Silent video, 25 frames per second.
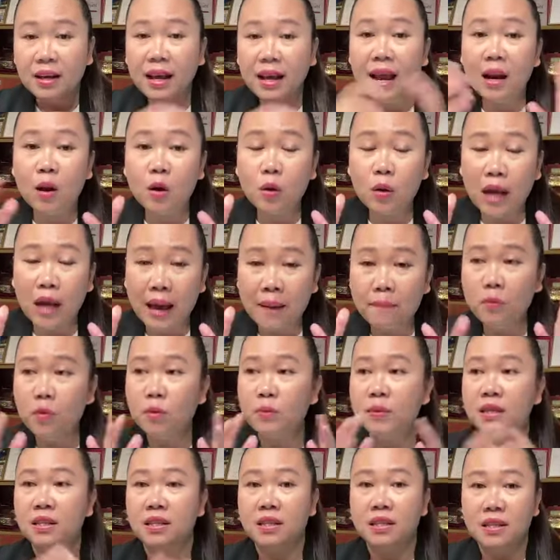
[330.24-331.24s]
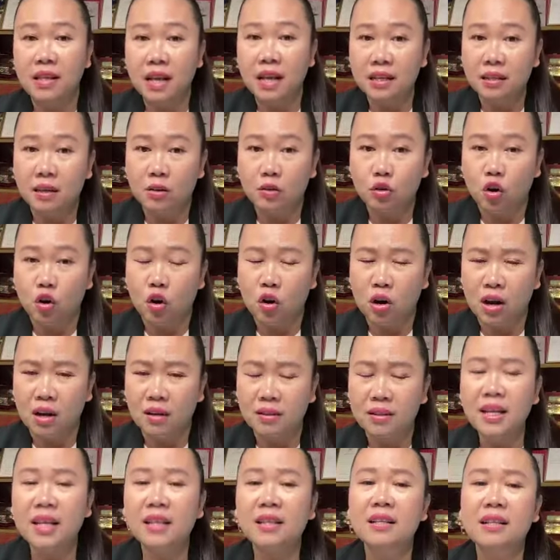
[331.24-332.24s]
Kalau kamu mencintai
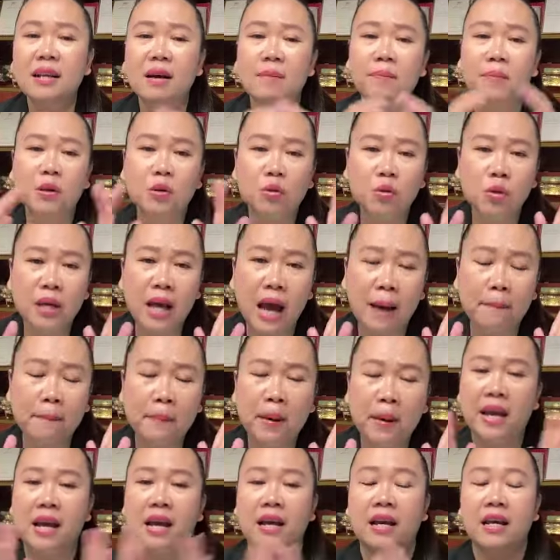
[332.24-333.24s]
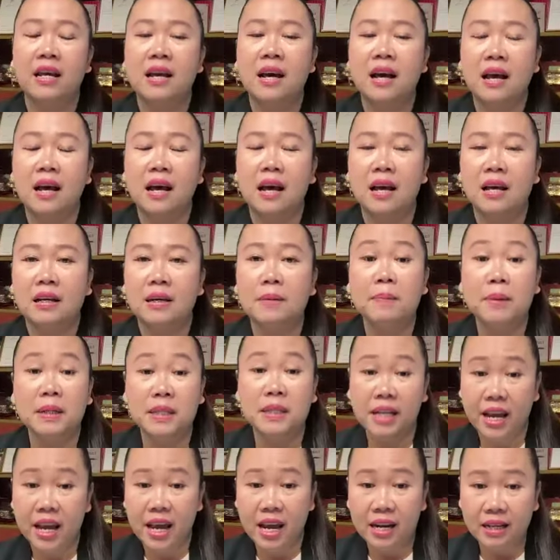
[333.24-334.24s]
seseorang, saya tidak peduli apa yang uh,
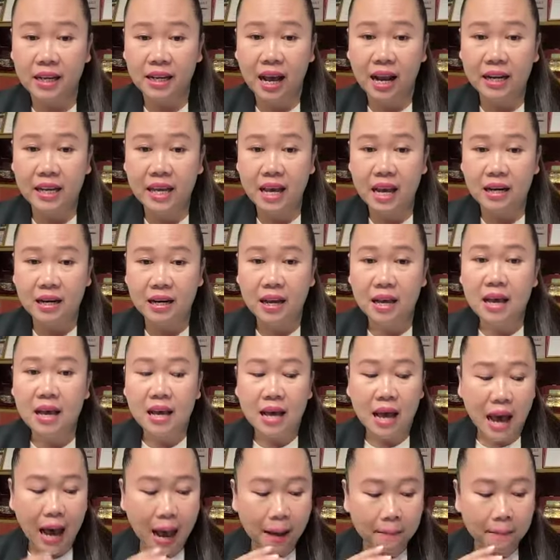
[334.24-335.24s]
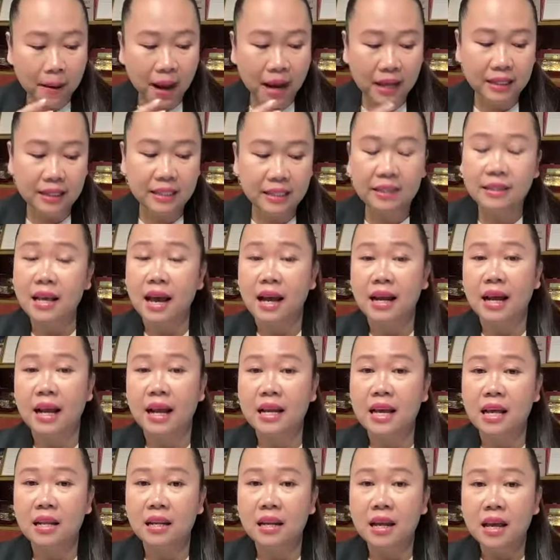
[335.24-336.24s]
kepercayaan kalian, apa cinta
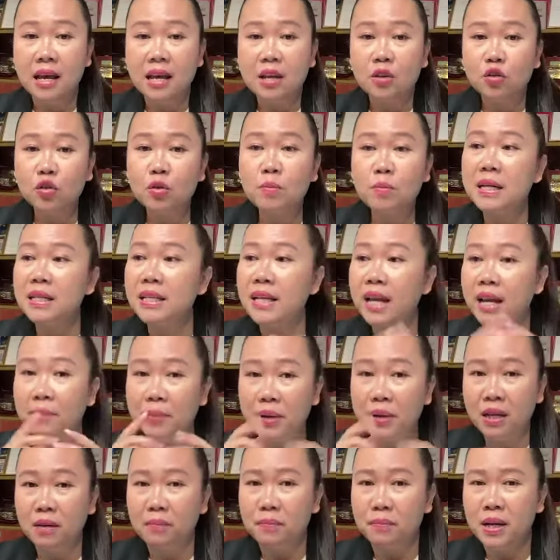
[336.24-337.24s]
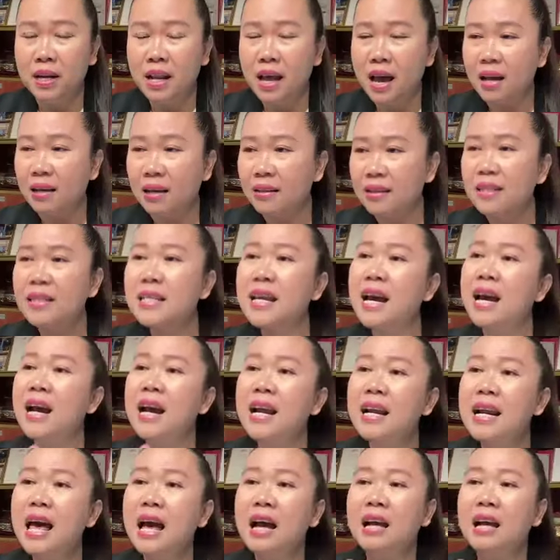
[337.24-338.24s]
kalian. cuma saya ingin bilang,
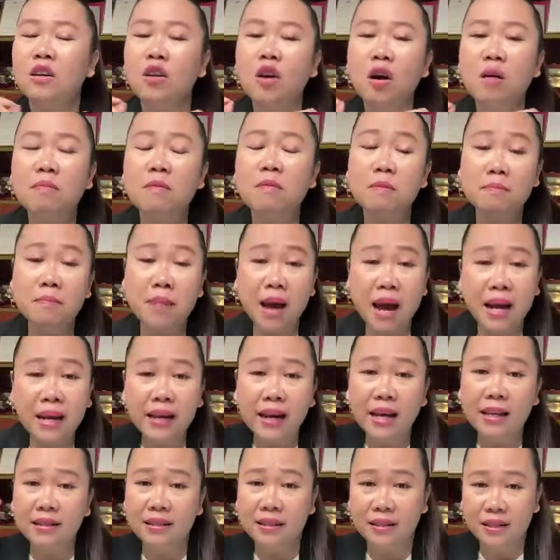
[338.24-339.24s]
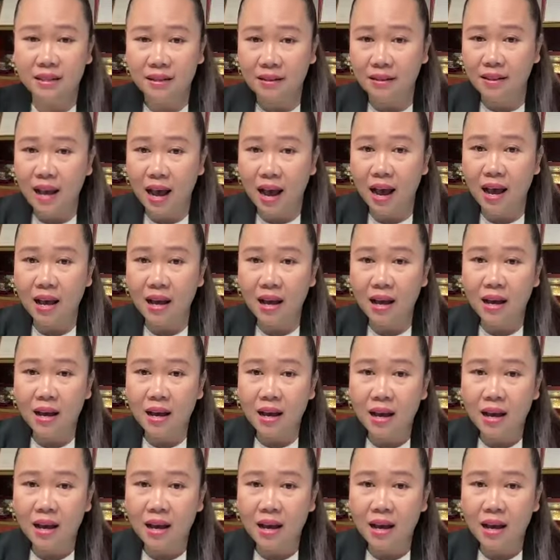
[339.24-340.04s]
janganlah engkau memakai cinta